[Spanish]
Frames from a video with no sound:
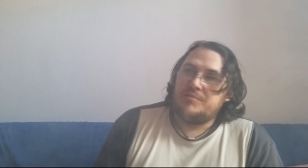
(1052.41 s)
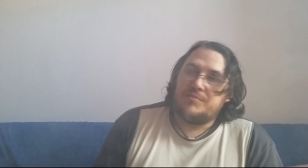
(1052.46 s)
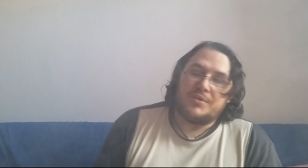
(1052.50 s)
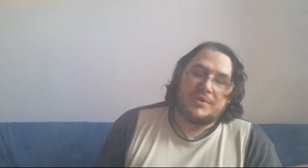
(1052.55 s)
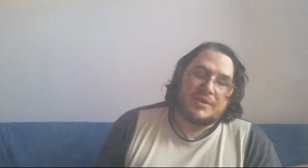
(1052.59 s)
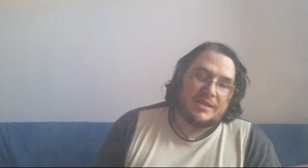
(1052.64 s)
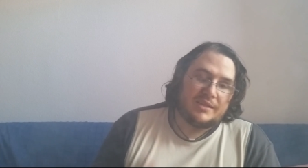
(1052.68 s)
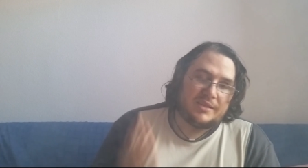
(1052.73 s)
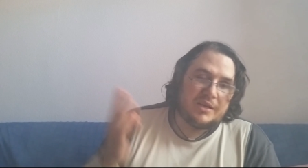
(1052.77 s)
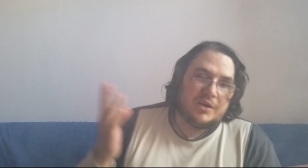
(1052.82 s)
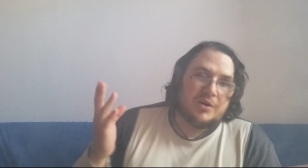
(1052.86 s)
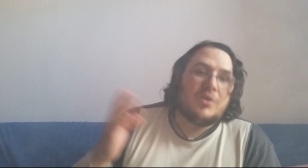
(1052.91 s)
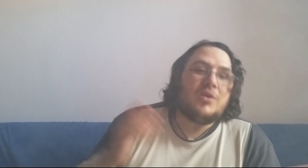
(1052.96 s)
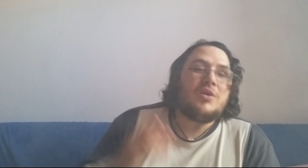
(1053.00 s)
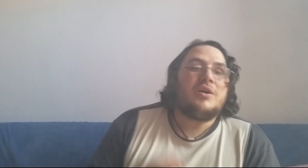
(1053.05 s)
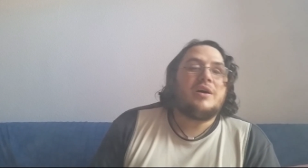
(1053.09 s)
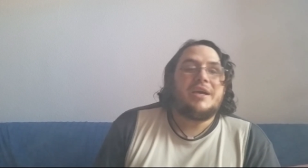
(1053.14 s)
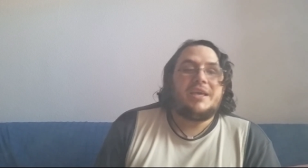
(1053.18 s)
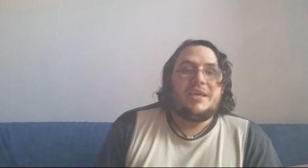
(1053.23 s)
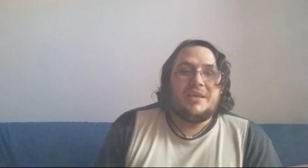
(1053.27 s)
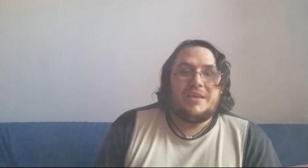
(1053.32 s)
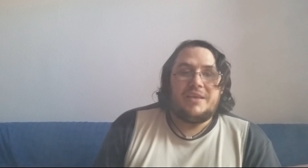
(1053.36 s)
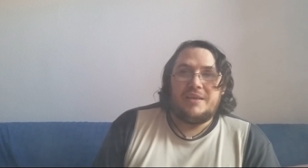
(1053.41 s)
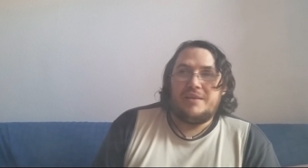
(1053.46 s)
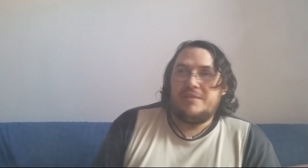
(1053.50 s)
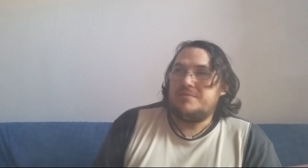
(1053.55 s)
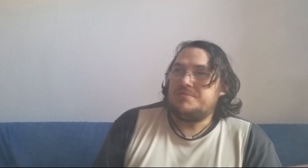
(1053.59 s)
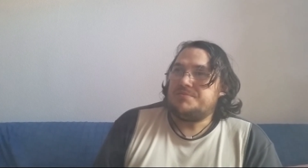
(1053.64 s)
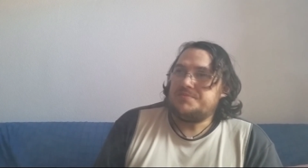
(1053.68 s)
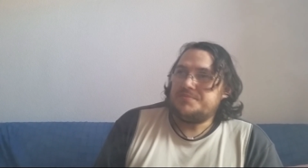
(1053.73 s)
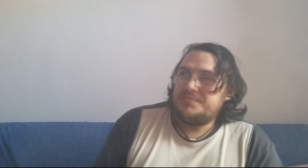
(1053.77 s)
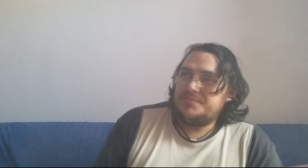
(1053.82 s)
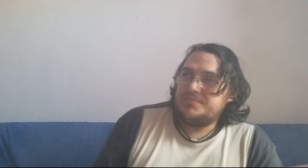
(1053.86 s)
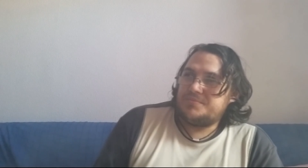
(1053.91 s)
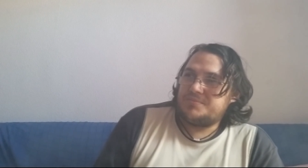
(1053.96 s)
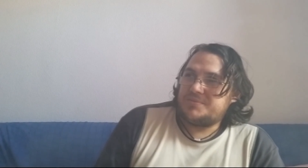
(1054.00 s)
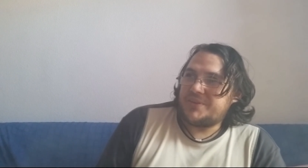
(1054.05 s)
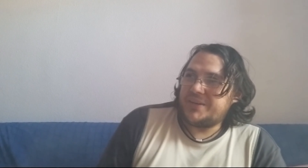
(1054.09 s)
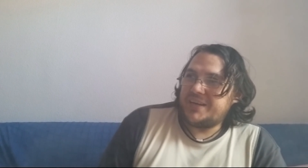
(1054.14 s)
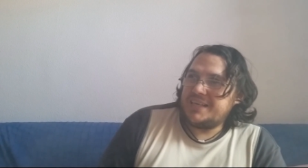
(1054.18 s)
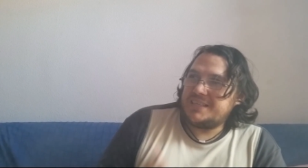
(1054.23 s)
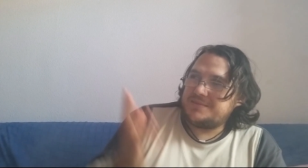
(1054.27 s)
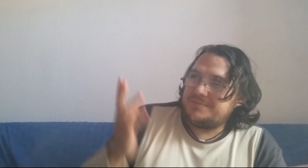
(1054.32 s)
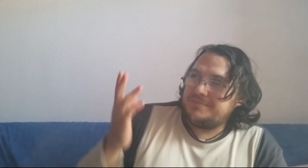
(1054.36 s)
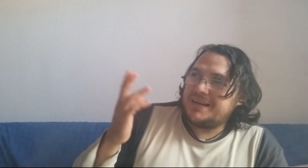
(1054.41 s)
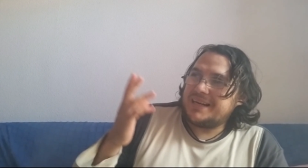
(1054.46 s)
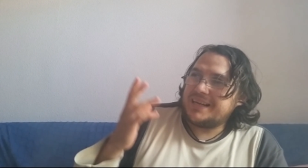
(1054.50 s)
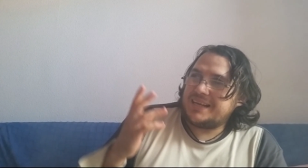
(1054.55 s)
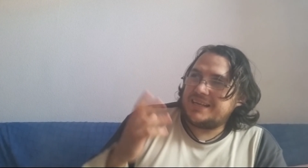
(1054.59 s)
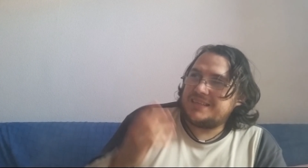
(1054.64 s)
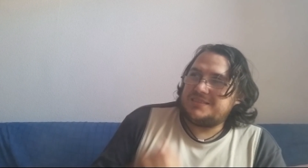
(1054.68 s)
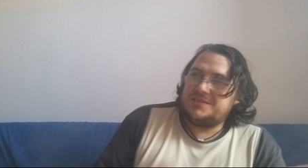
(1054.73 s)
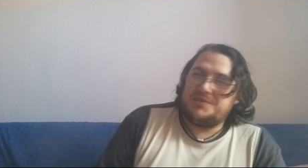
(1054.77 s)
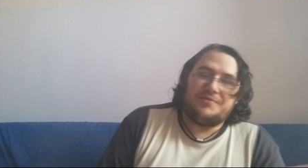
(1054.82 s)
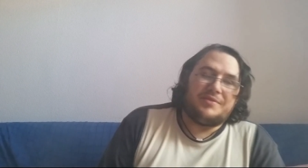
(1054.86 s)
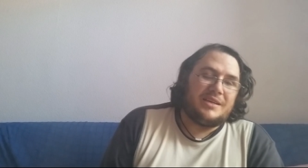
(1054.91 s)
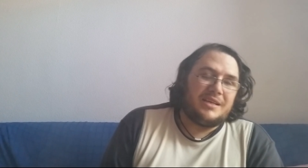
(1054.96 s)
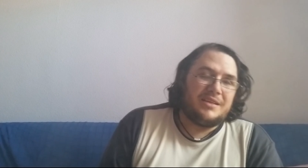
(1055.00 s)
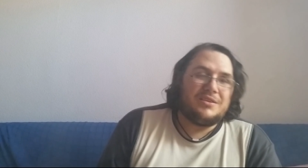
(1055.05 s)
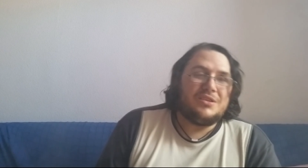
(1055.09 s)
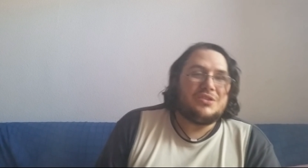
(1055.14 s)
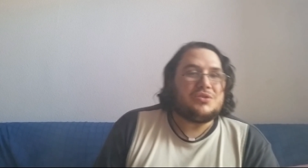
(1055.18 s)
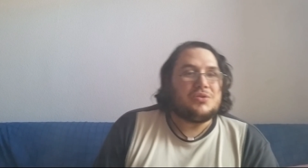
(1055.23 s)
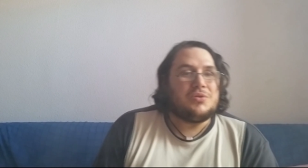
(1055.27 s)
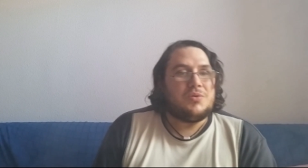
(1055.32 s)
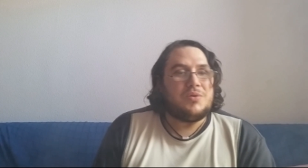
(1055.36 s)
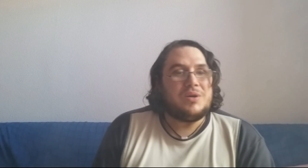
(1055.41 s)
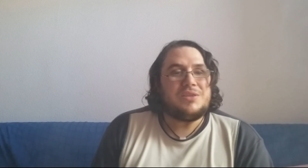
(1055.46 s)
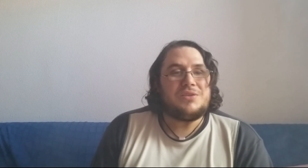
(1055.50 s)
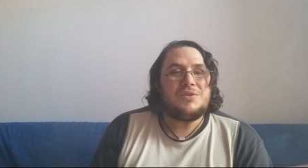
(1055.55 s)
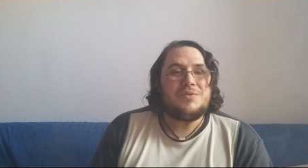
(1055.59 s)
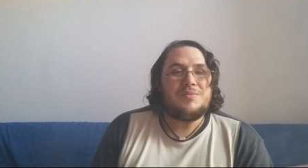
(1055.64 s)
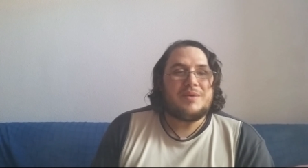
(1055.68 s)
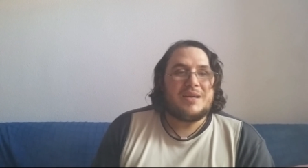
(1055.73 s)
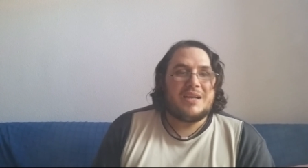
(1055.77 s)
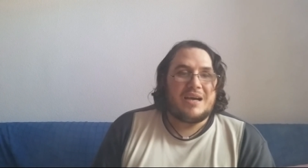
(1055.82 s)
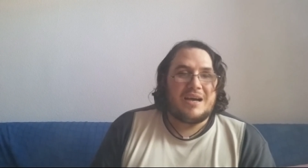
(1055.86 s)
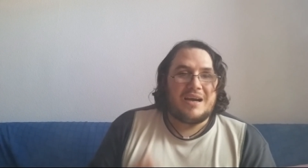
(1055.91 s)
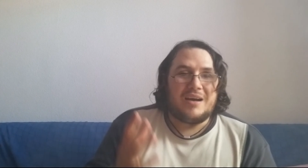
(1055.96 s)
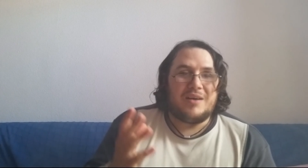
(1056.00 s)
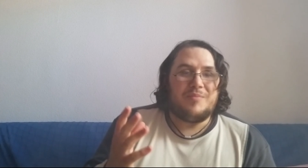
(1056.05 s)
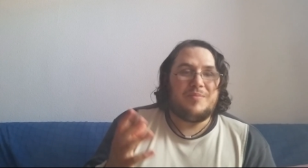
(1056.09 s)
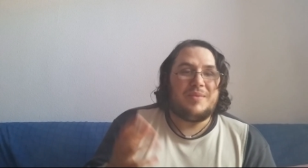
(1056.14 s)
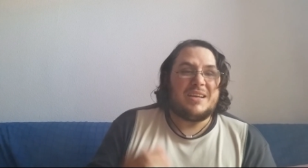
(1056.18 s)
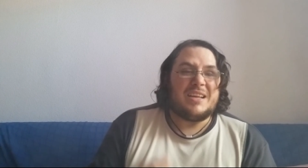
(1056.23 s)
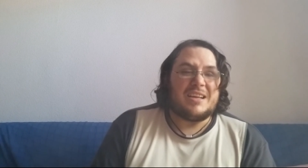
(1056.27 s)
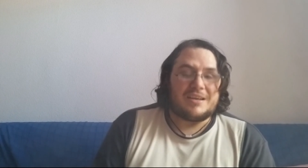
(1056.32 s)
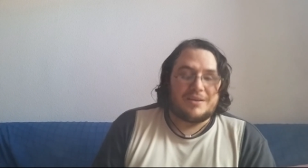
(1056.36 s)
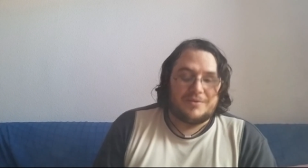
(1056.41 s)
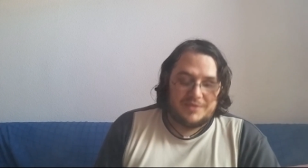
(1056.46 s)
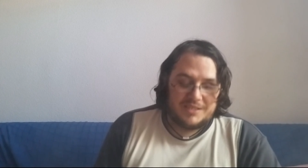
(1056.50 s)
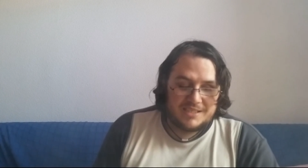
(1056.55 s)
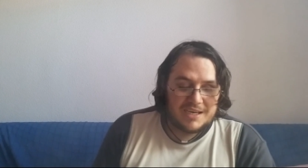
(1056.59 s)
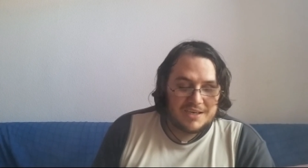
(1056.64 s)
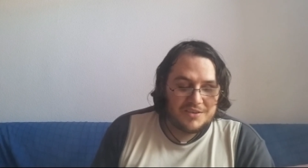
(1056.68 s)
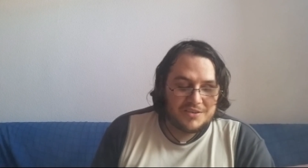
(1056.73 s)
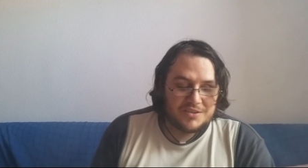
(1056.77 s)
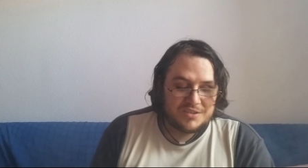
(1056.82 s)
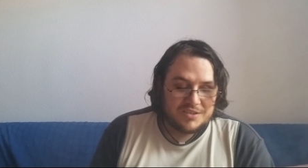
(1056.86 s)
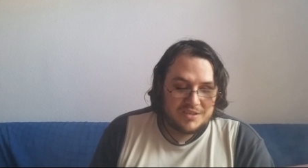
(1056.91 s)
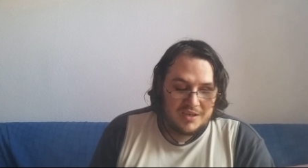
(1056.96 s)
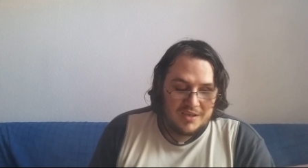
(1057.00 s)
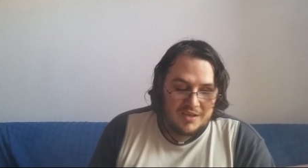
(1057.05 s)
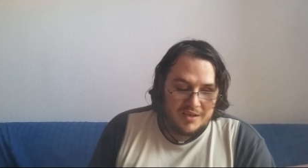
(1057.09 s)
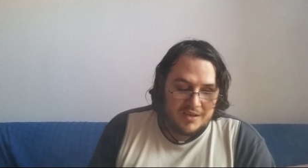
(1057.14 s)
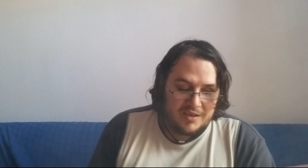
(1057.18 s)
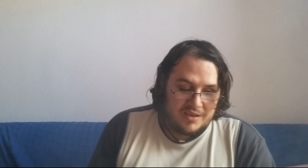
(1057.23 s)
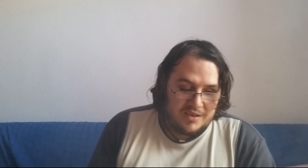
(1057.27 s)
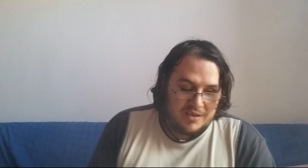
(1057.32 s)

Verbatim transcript: Porque tengo ahí tres marcas diferentes o cuatro para, para revisaros.